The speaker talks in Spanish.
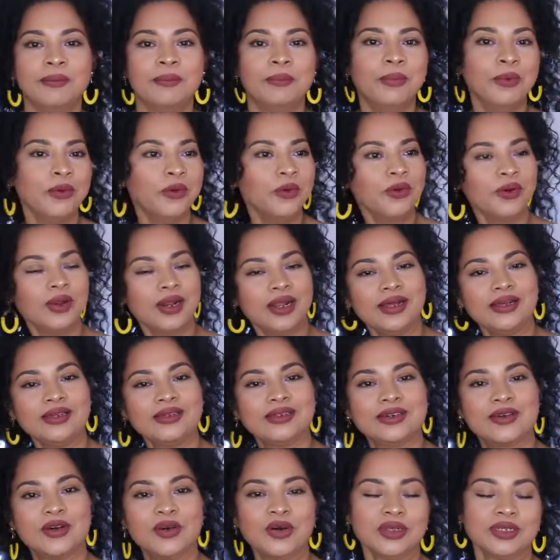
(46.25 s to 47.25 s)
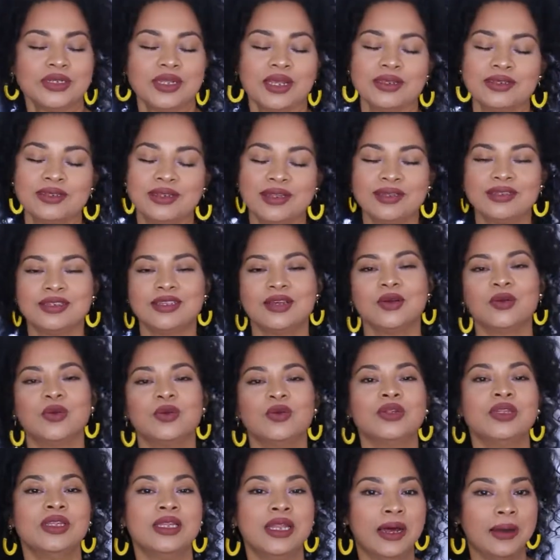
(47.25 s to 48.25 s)
puras cosas de
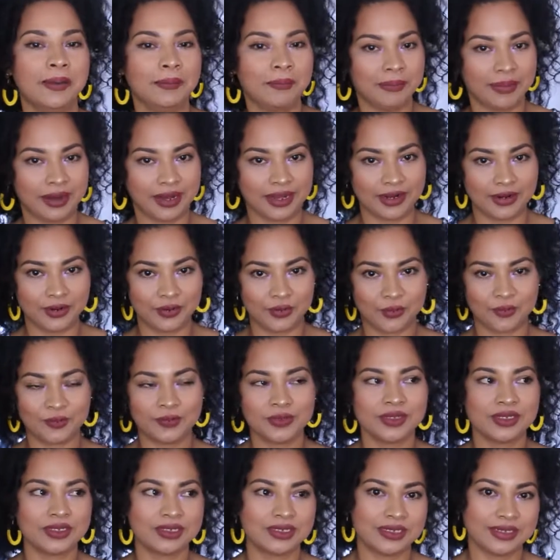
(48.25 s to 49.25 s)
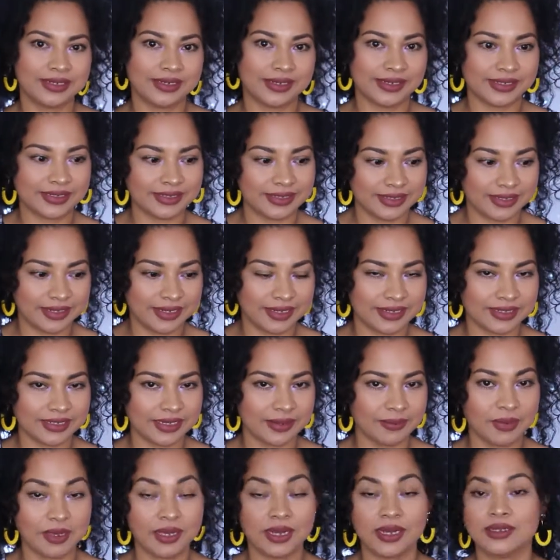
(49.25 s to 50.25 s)
segunda mano. Sí, así es,
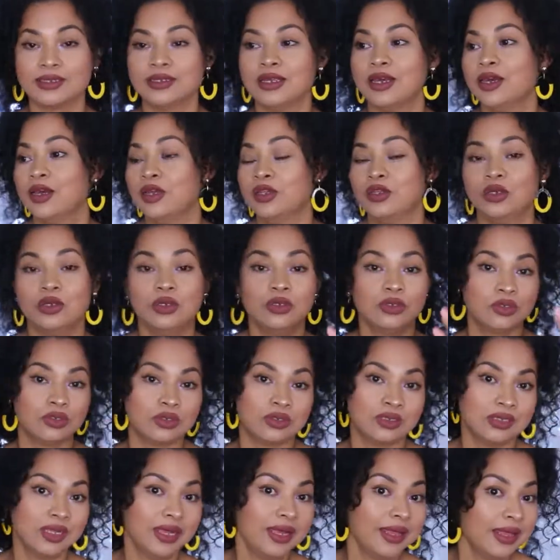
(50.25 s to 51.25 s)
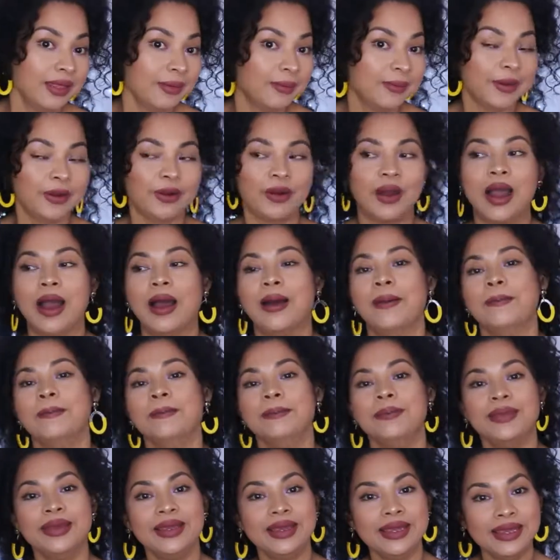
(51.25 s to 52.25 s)
amigas. Yo no sé ustedes, pero a
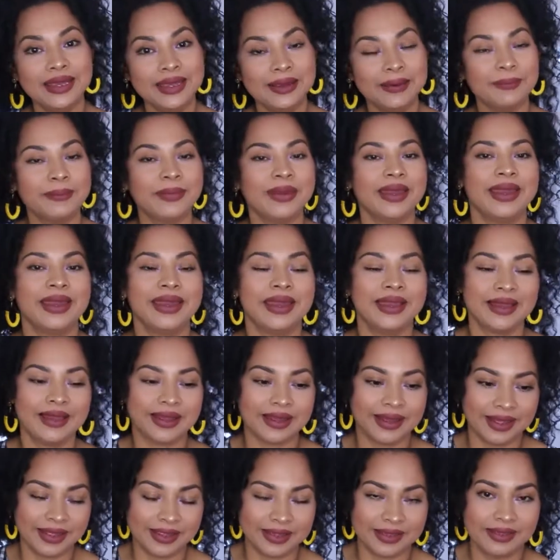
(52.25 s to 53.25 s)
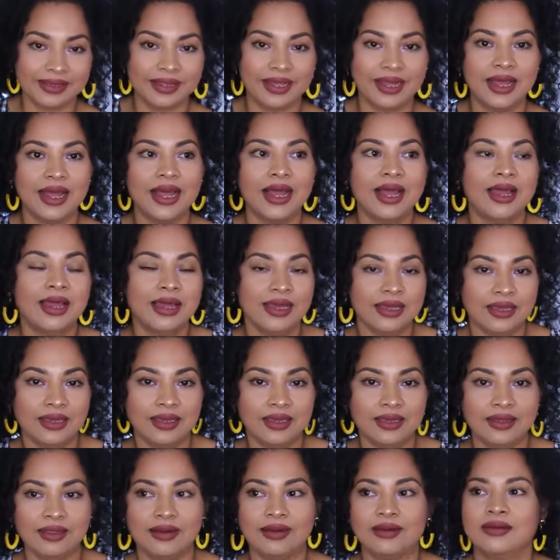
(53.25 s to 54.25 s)
mí me encanta
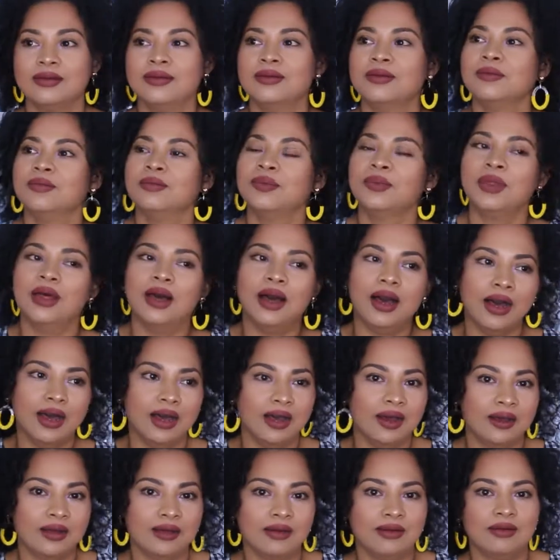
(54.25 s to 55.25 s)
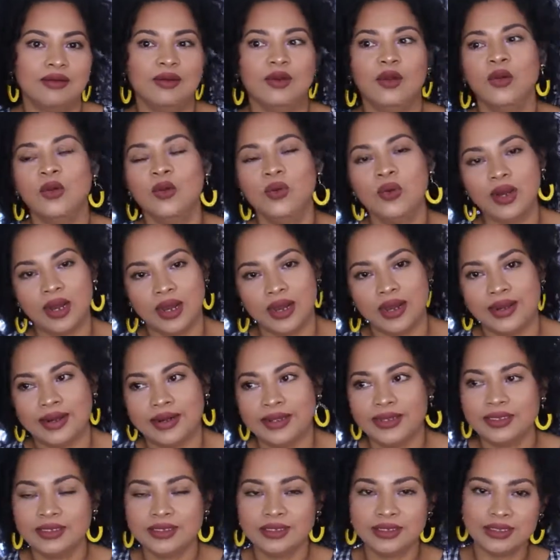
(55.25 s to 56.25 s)
ir a los
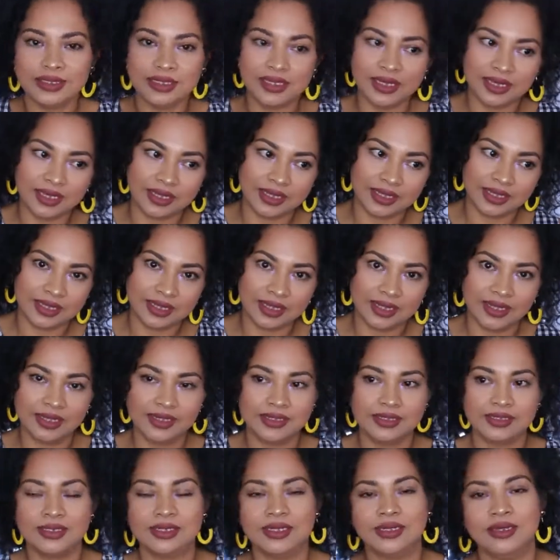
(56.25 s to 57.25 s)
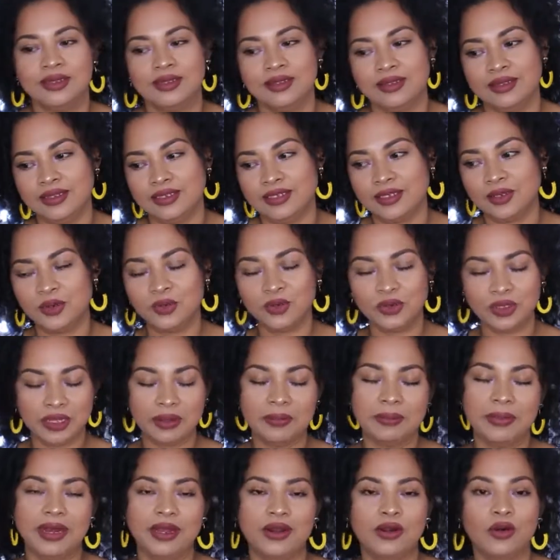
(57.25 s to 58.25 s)
lugares, tiendas de segunda
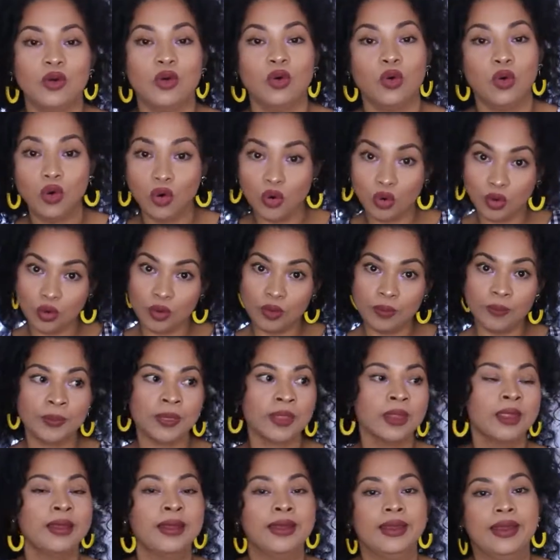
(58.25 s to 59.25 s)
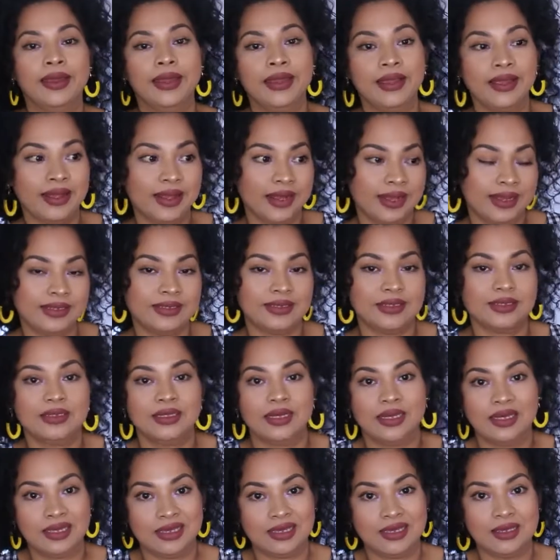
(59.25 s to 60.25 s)
mano o en casas.
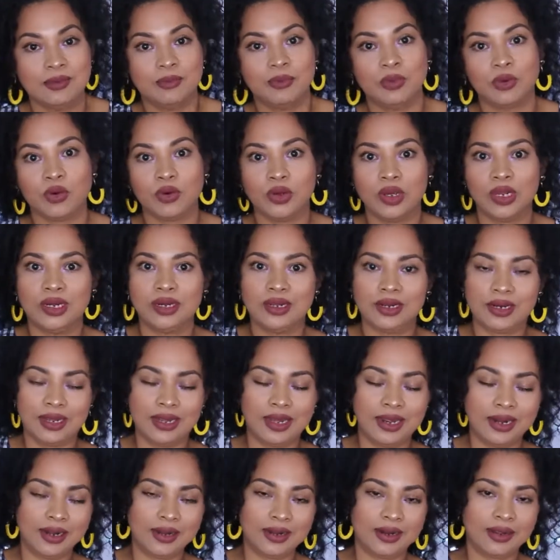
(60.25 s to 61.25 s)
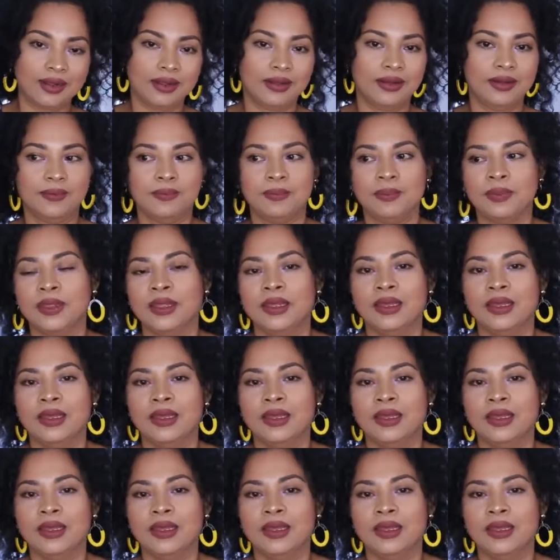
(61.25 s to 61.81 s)
Aquí por lo general a